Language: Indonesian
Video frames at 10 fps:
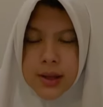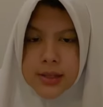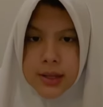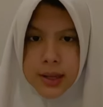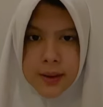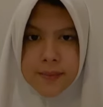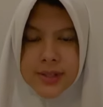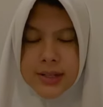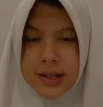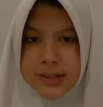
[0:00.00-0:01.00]
Sekian
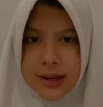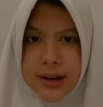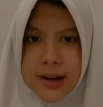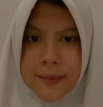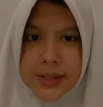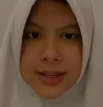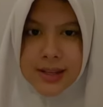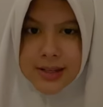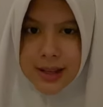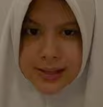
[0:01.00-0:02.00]
penjelasan yang dapat
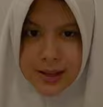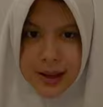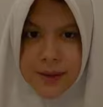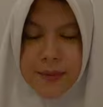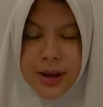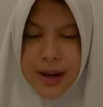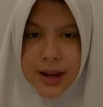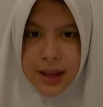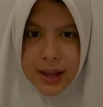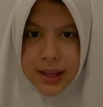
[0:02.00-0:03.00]
saya jelaskan
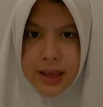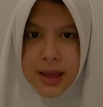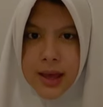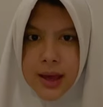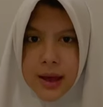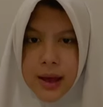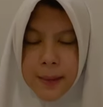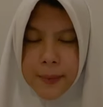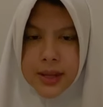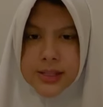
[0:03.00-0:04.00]
mengenai
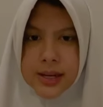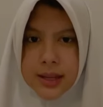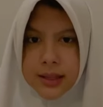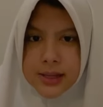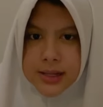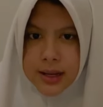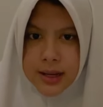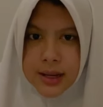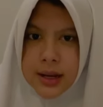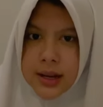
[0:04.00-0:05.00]
apa yang sedang
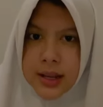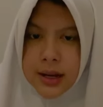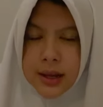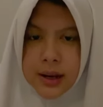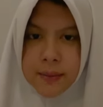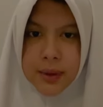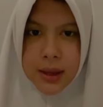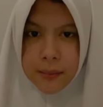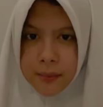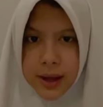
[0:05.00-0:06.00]
terjadi di negeri
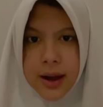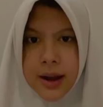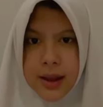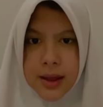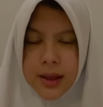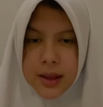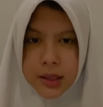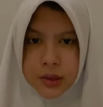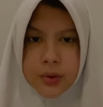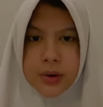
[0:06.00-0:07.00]
Myanmar,
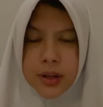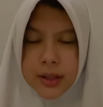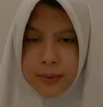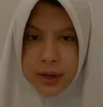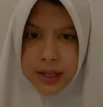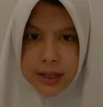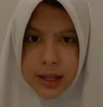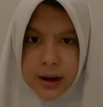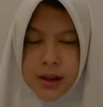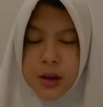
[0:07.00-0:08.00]
yaitu kudeta
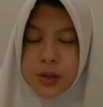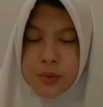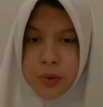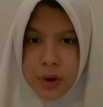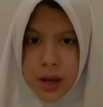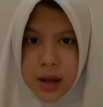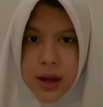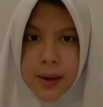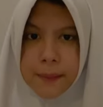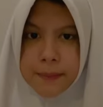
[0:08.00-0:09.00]
militer.
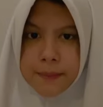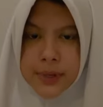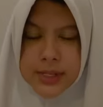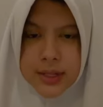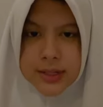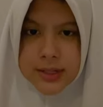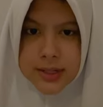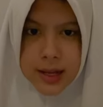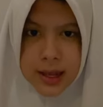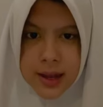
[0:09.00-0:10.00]
Semoga penjelasan
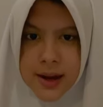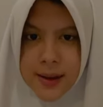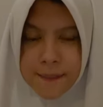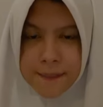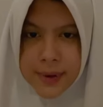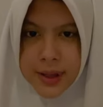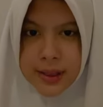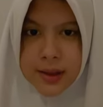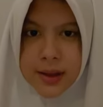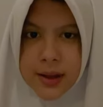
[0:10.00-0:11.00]
saya dapat
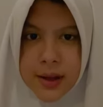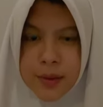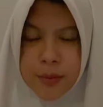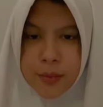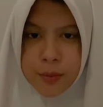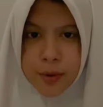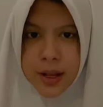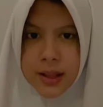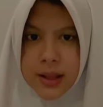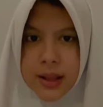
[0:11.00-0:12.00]
e,
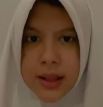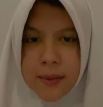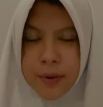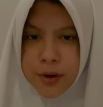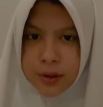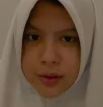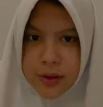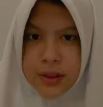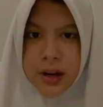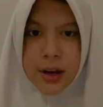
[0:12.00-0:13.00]
membuat yang
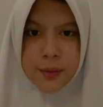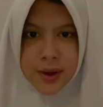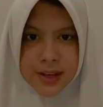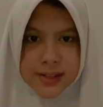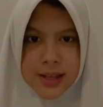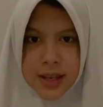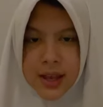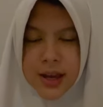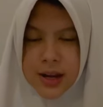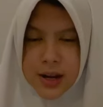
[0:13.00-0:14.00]
menonton teredukasi
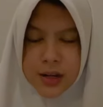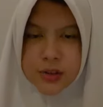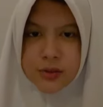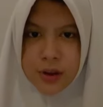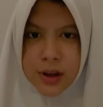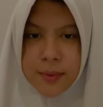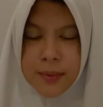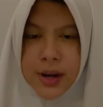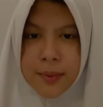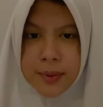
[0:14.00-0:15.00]
dan juga
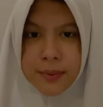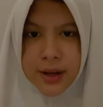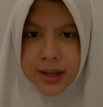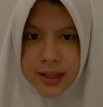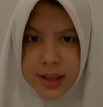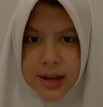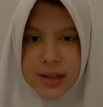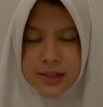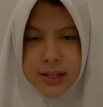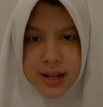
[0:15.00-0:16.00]
mendapat pengertian
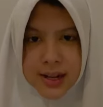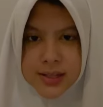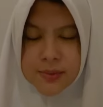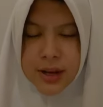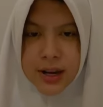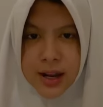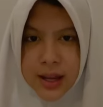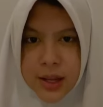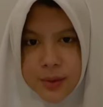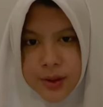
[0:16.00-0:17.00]
yang jelas
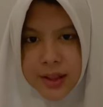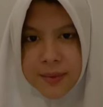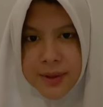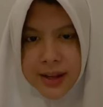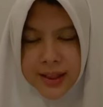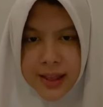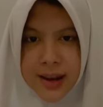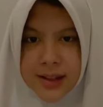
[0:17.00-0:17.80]
mengenai kudeta militer